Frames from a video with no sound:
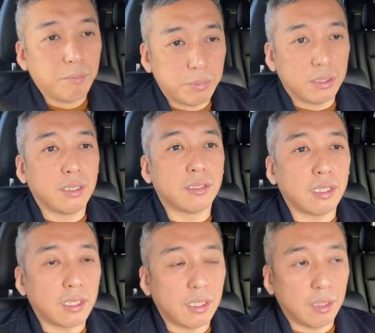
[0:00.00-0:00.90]

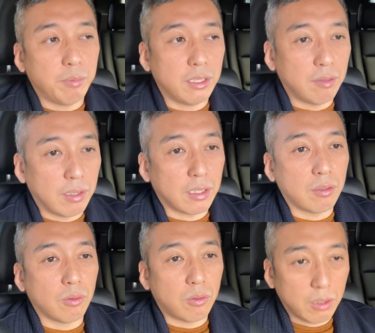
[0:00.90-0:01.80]
ビジネスアカデミーでは結
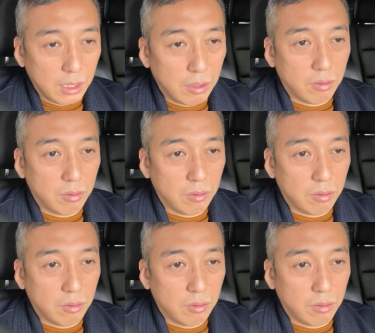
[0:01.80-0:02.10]
構これ